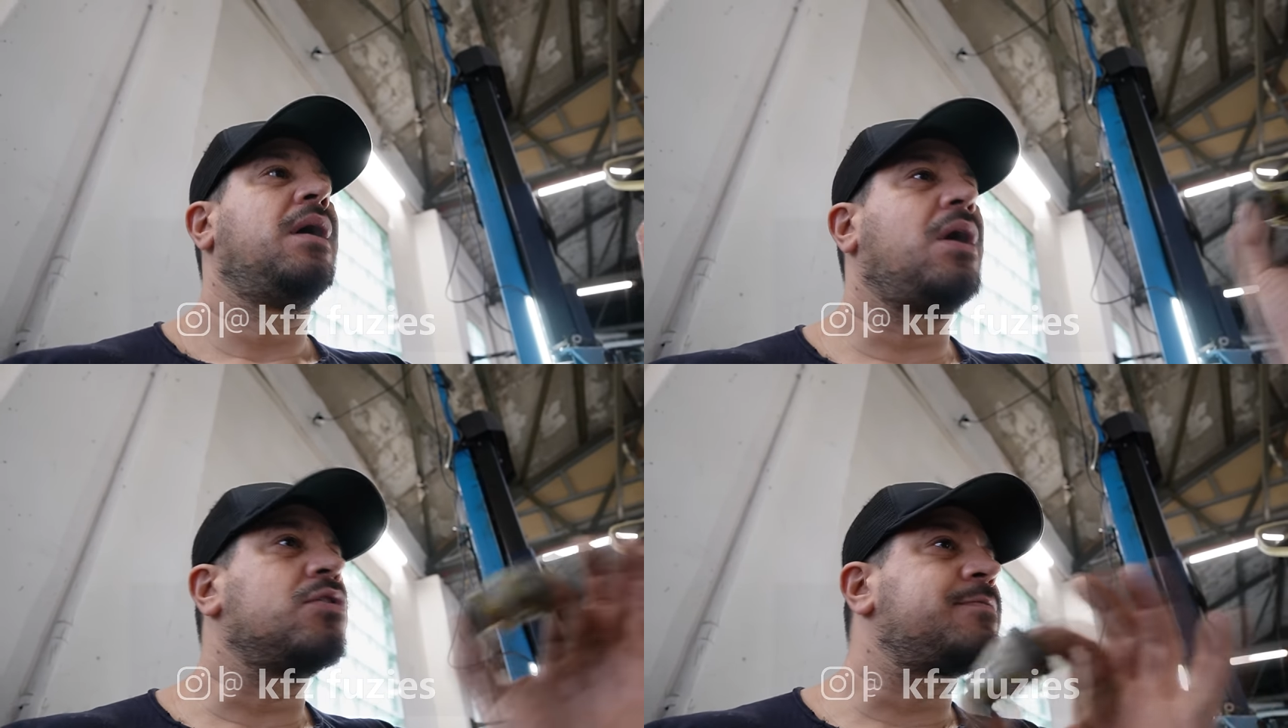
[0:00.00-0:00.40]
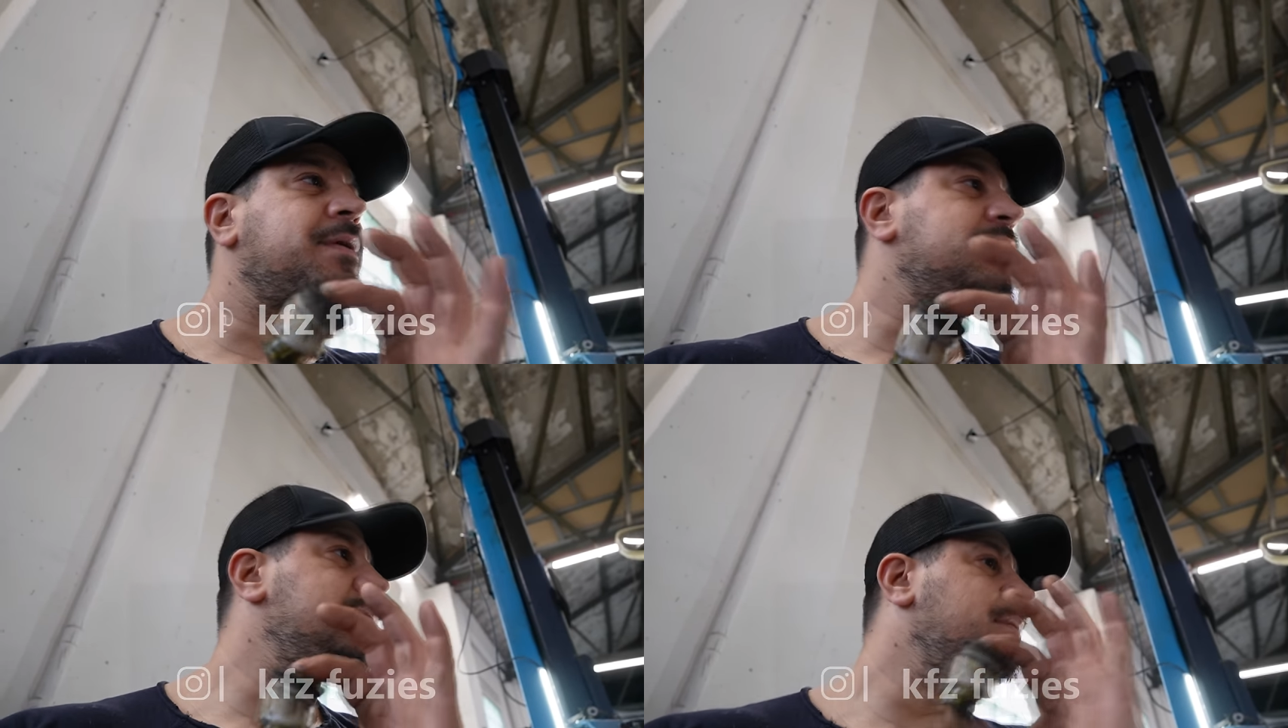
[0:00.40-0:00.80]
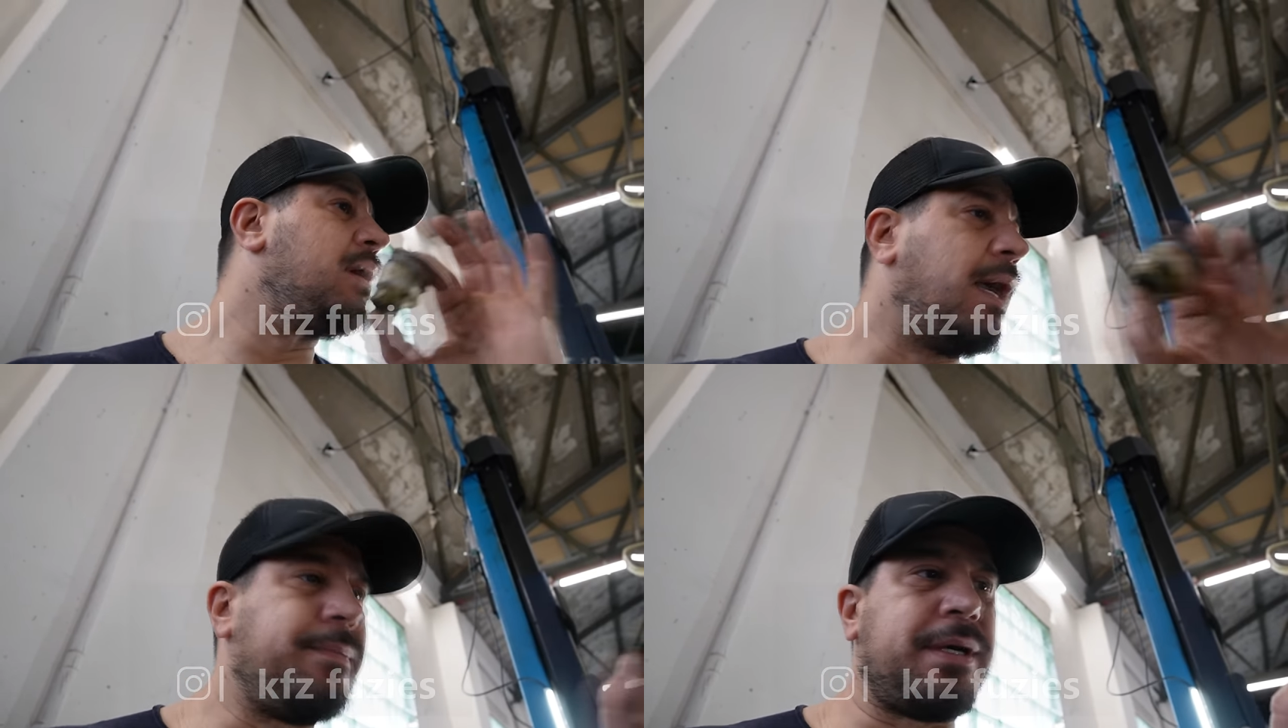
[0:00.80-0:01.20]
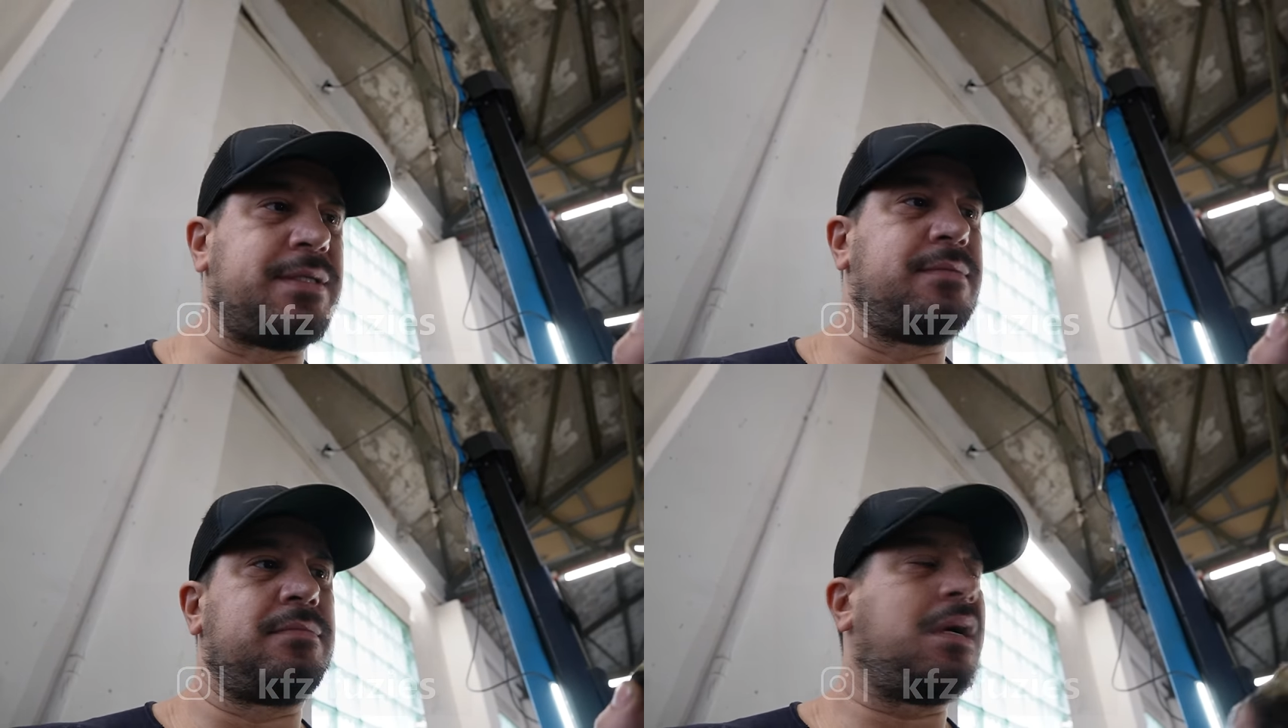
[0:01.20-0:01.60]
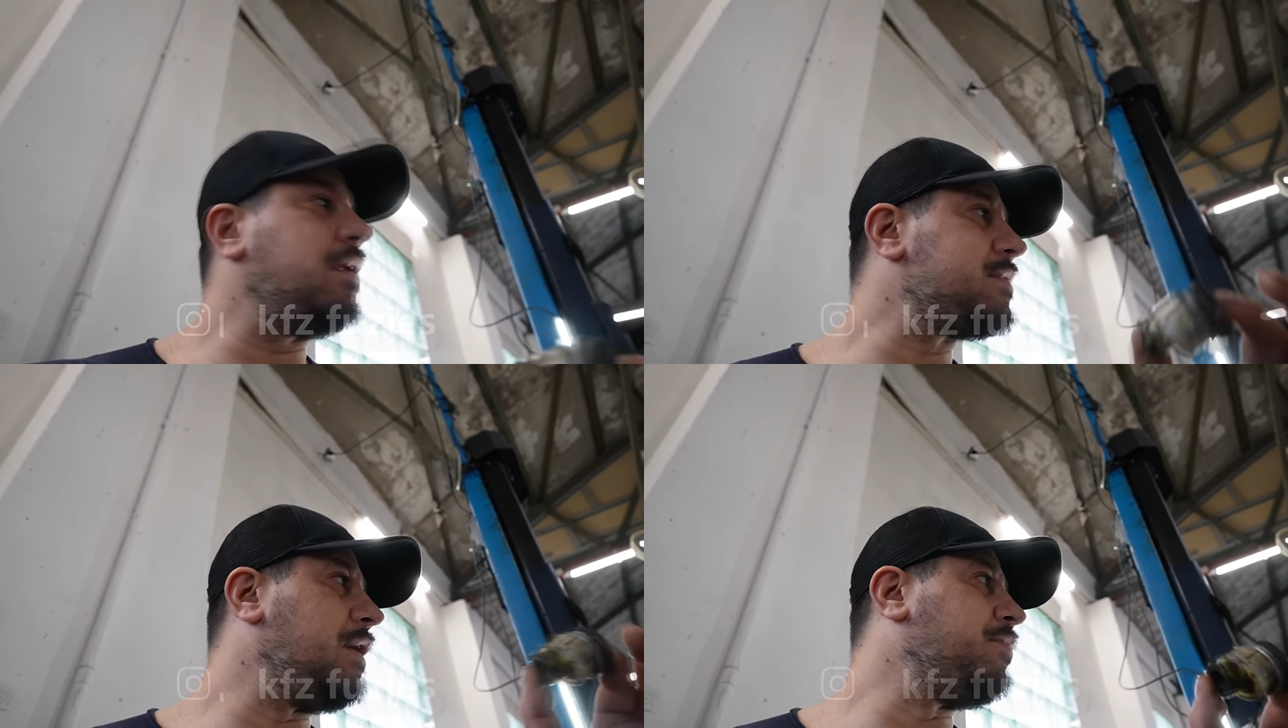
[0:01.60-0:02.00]
Rauspressen, reinpressen.
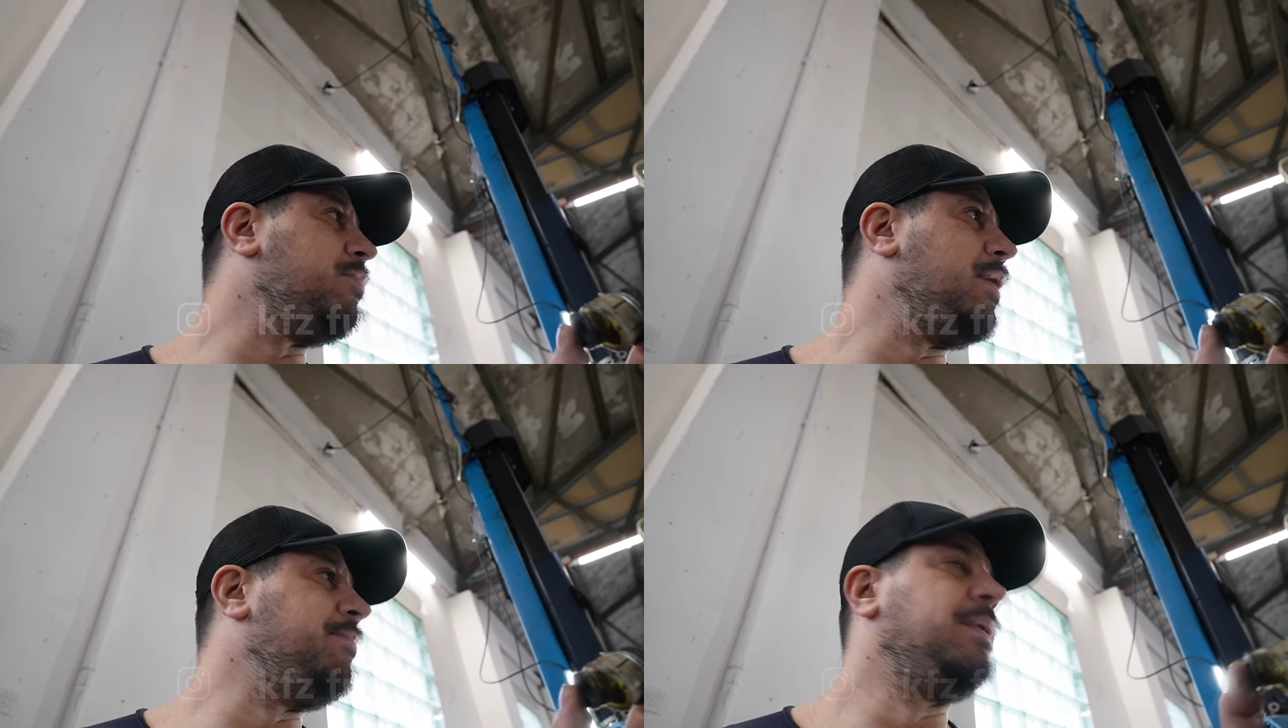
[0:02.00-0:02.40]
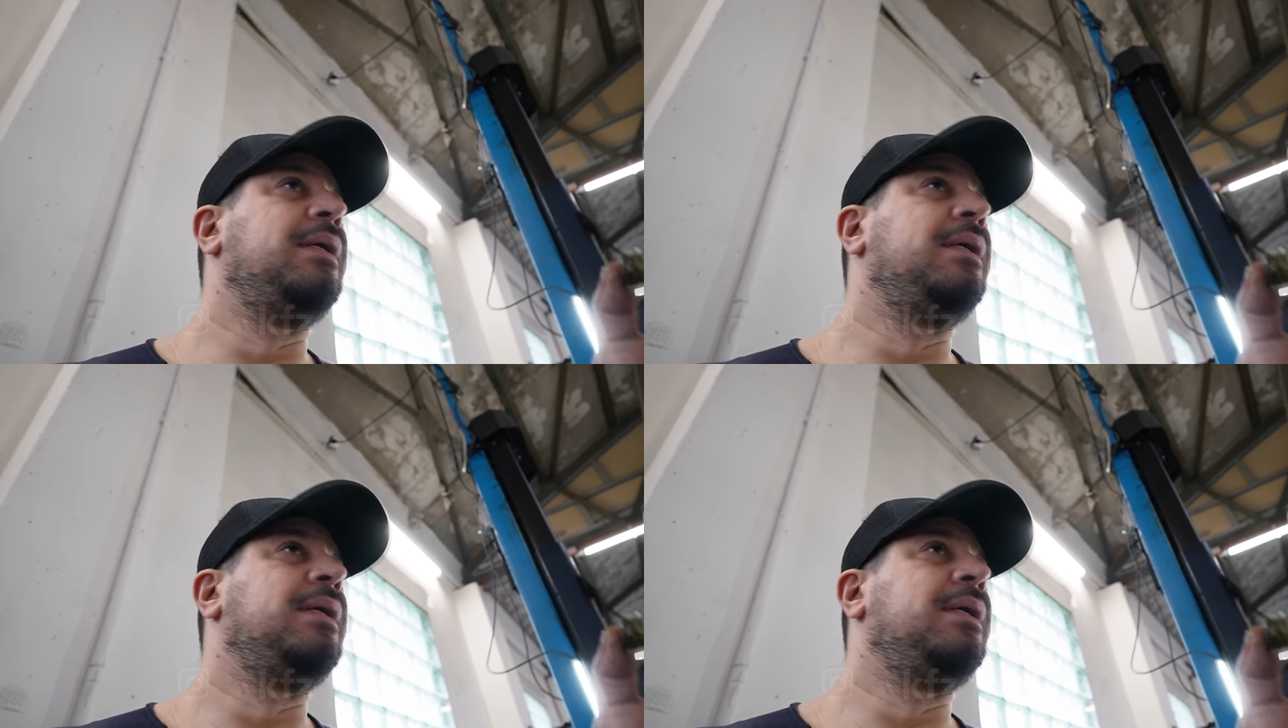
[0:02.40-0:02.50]
Alles kein Problem.